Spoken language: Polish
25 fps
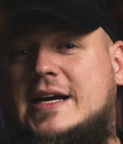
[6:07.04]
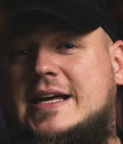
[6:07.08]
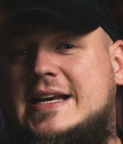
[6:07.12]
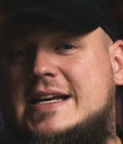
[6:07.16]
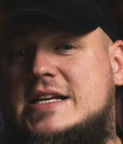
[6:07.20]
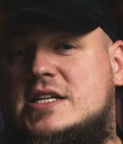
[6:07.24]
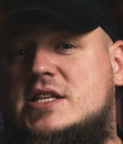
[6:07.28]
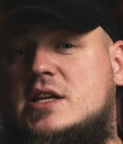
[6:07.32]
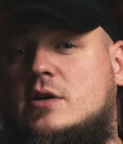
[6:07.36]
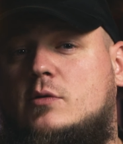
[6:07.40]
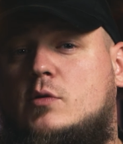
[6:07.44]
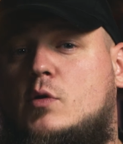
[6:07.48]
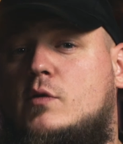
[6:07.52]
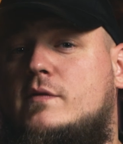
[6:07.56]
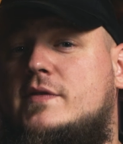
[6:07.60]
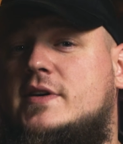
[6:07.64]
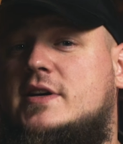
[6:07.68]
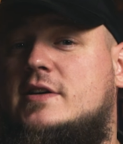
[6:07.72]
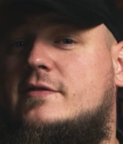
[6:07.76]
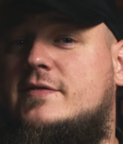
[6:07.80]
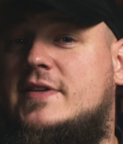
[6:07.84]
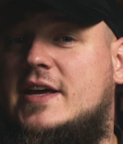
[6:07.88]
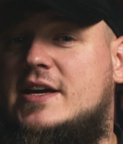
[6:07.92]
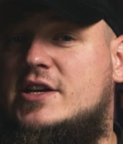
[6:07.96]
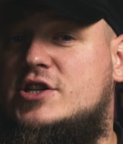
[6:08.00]

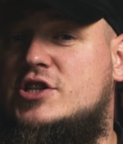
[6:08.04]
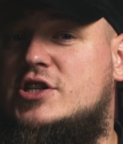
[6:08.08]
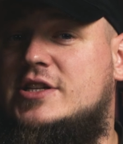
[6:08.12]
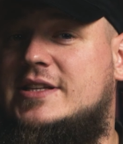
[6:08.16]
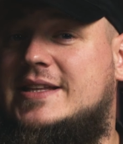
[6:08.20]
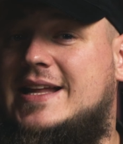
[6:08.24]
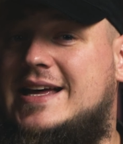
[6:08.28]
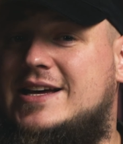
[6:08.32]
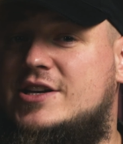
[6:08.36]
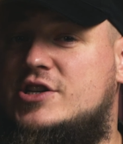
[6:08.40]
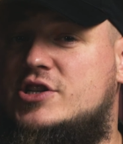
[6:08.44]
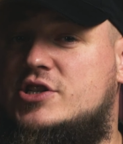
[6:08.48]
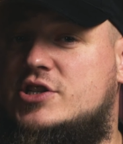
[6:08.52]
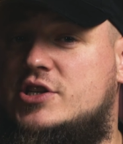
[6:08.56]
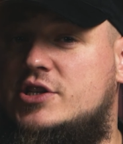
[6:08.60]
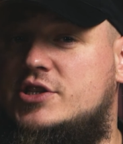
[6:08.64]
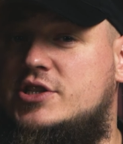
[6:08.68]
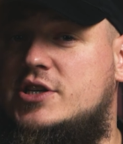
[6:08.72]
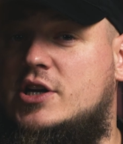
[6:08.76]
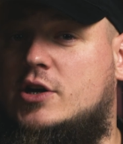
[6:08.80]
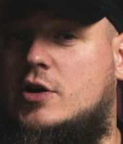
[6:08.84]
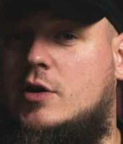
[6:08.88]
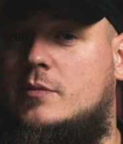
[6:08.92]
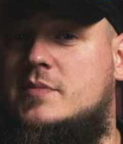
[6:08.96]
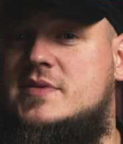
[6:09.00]
kryształowych wież na
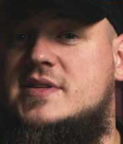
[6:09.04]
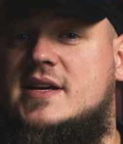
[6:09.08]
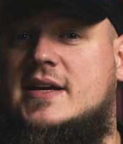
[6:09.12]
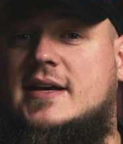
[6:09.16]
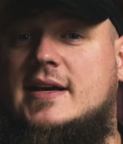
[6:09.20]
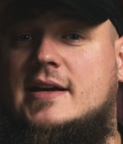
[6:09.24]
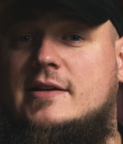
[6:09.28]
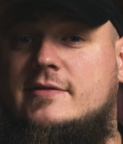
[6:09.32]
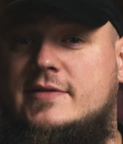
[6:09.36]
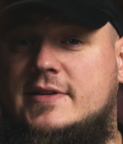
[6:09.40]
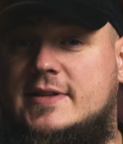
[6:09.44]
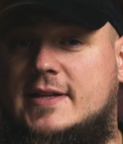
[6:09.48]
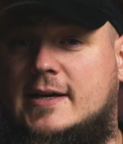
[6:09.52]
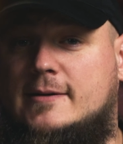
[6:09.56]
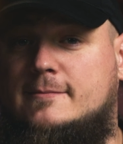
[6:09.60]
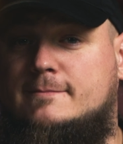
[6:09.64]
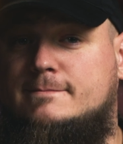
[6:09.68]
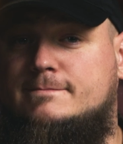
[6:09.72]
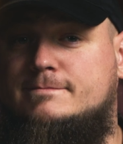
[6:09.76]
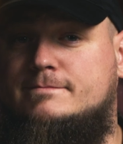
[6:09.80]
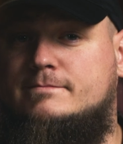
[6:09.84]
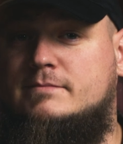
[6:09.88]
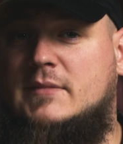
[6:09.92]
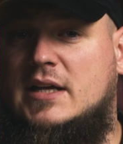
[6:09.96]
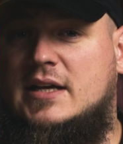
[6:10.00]
szczycie kopca Kelvina.
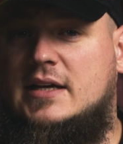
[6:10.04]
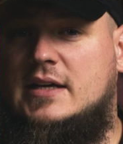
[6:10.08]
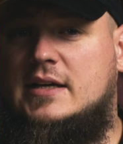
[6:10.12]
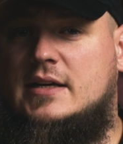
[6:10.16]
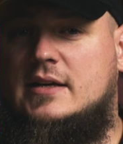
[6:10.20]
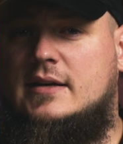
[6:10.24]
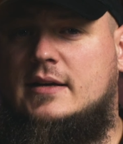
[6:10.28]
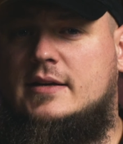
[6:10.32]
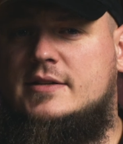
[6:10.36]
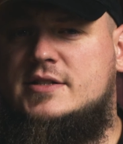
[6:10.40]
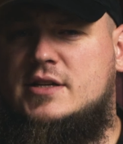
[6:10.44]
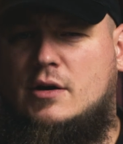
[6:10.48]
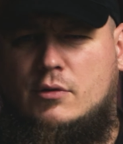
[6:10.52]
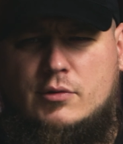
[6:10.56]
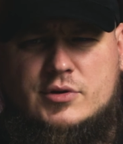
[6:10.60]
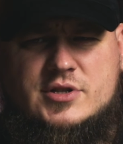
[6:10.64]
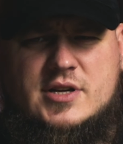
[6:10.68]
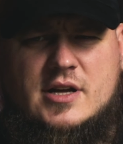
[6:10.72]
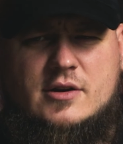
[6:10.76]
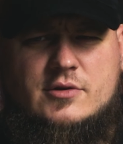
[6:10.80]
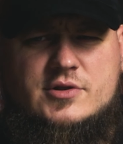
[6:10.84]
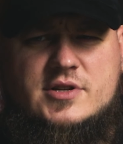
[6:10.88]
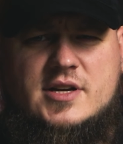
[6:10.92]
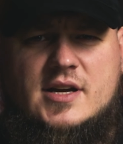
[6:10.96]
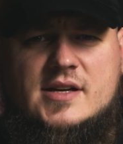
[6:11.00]
Ciało
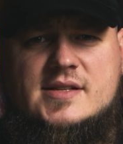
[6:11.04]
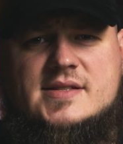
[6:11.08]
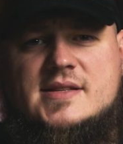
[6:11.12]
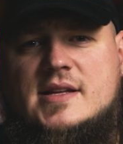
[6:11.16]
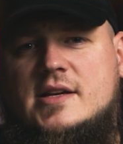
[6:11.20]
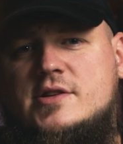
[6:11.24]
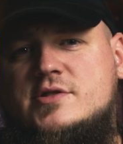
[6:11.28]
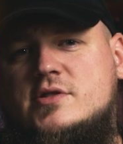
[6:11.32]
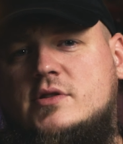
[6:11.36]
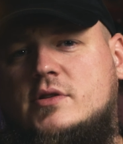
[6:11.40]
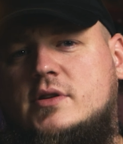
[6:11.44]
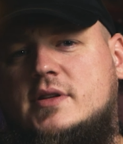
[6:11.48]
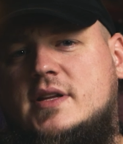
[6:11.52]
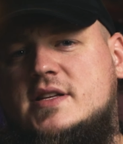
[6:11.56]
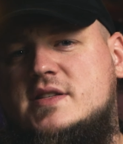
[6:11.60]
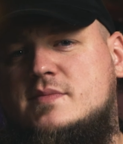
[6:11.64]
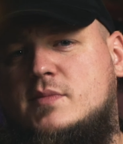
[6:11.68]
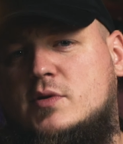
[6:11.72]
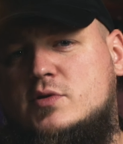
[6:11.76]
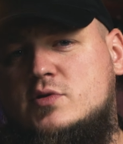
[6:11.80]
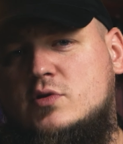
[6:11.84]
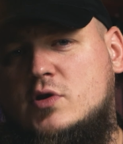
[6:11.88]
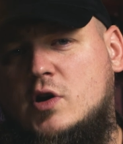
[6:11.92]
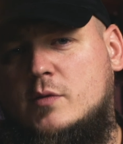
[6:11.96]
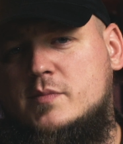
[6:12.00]
czarodzieja znaleziono na
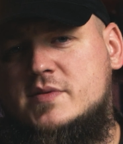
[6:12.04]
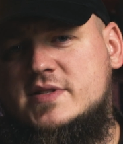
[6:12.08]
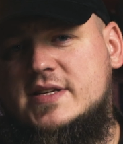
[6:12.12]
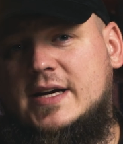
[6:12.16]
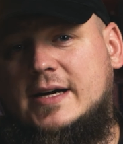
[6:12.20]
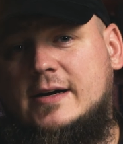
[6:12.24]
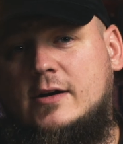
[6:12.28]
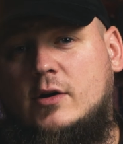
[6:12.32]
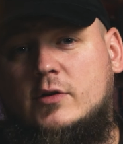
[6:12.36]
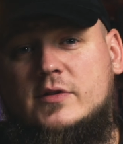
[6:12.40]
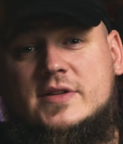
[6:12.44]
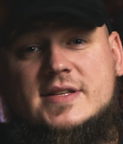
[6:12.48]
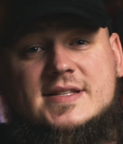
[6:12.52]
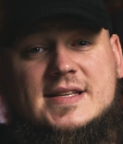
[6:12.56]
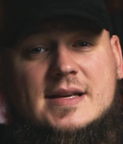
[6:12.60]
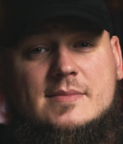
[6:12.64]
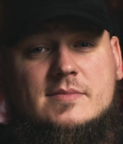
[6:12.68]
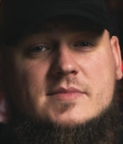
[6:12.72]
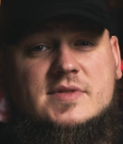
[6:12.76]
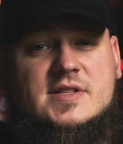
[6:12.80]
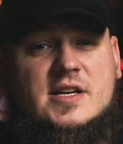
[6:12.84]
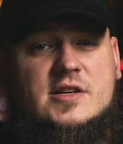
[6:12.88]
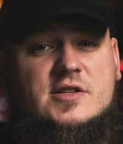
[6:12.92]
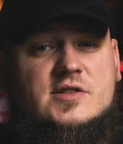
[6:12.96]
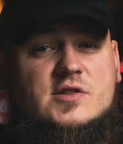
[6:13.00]
zboczu kopca, on
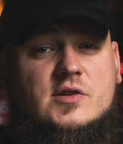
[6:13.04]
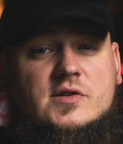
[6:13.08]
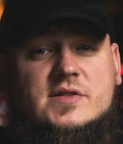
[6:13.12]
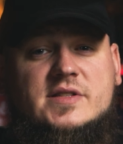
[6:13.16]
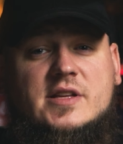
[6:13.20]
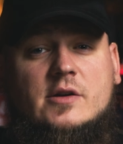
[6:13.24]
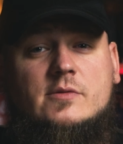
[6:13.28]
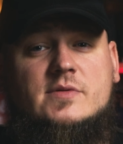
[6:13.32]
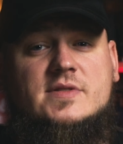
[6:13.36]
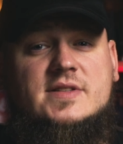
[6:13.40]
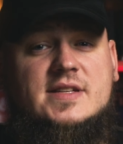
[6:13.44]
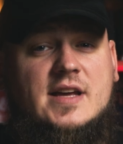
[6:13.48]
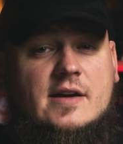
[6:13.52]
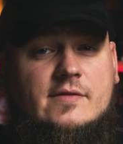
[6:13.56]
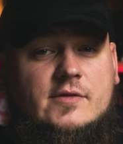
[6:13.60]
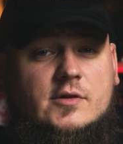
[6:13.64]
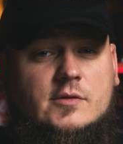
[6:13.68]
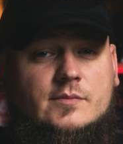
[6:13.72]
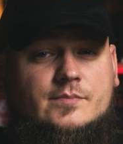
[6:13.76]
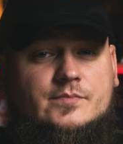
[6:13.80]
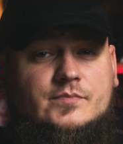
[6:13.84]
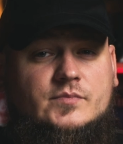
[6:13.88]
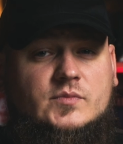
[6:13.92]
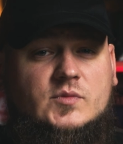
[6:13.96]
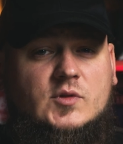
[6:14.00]
sam zaś został
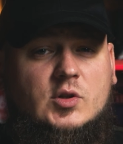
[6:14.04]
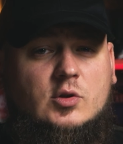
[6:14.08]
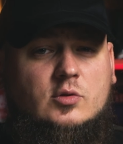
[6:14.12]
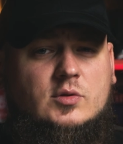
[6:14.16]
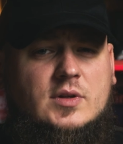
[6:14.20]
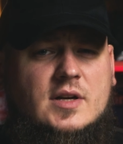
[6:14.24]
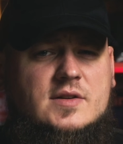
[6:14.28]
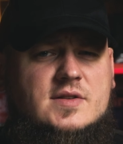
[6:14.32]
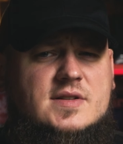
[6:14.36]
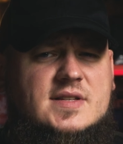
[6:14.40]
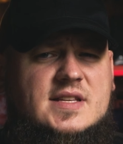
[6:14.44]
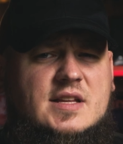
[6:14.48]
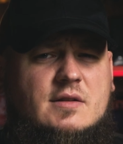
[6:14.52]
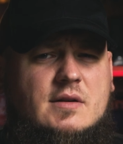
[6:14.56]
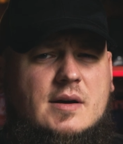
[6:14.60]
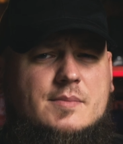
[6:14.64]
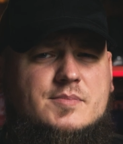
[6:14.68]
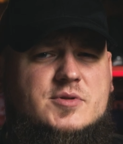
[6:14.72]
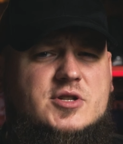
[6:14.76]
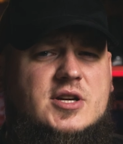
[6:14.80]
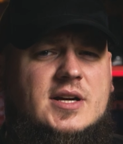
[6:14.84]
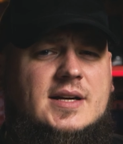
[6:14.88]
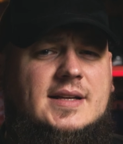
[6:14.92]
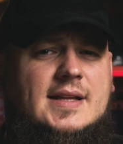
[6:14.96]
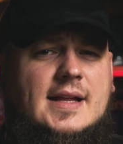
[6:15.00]
zjawą, która została
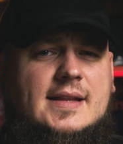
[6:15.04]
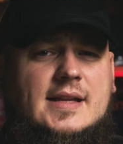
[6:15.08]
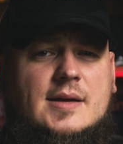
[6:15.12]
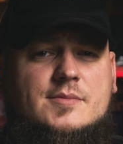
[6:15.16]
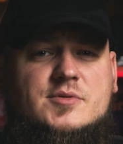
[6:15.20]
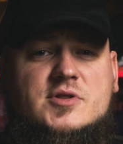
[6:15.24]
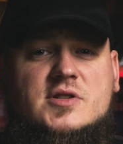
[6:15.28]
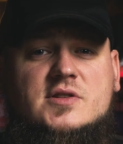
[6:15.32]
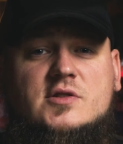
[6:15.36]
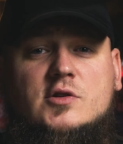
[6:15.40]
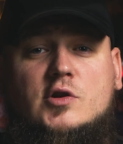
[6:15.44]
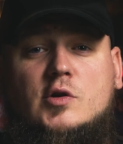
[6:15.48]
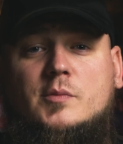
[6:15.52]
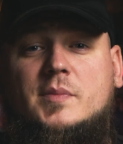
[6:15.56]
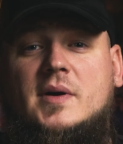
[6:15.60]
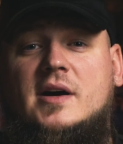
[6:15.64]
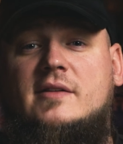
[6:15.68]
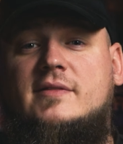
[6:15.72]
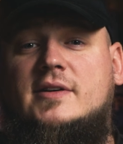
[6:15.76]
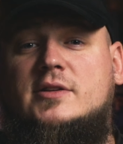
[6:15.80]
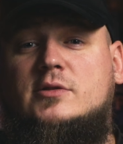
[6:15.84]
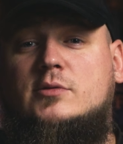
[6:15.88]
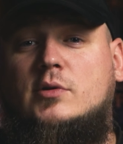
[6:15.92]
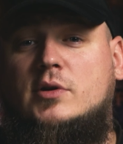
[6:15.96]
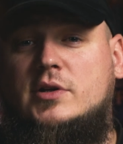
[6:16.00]
przegnana przez grupę
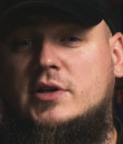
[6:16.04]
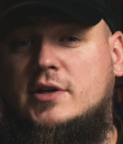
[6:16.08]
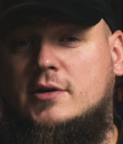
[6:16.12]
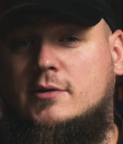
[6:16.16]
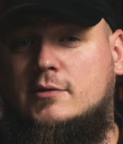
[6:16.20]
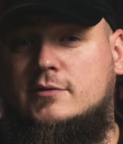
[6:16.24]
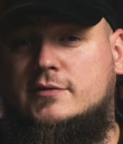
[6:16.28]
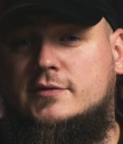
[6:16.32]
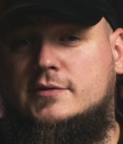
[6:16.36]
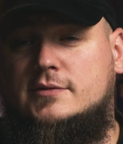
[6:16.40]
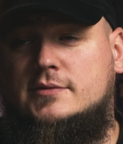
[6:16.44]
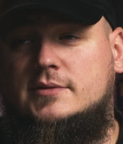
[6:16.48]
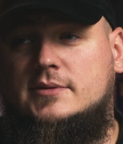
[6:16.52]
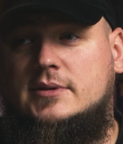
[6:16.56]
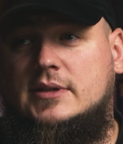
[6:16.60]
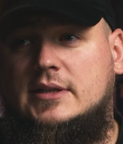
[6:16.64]
awanturników.